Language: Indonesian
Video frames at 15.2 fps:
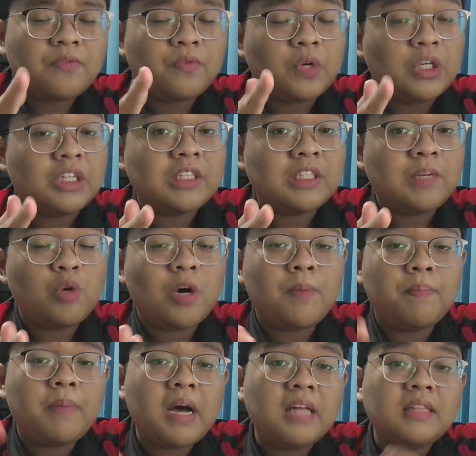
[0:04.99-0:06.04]
Founders Club
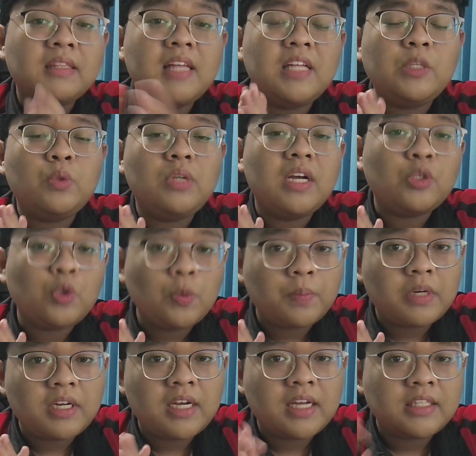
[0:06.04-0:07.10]
24 dan juga
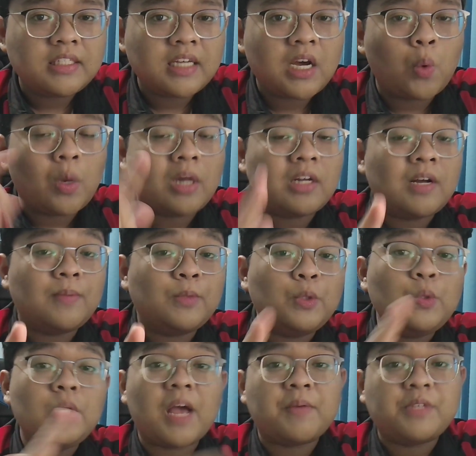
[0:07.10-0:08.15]
super gacha Welcome
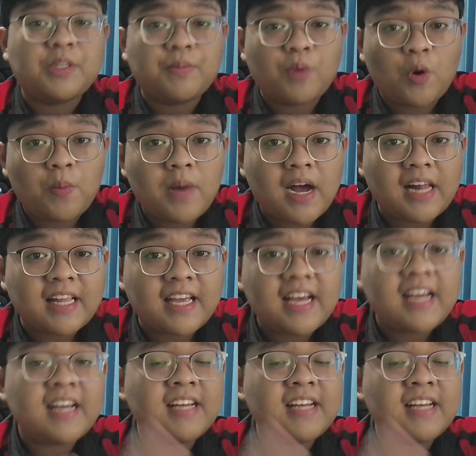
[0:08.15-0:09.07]
to FC Mobile ya.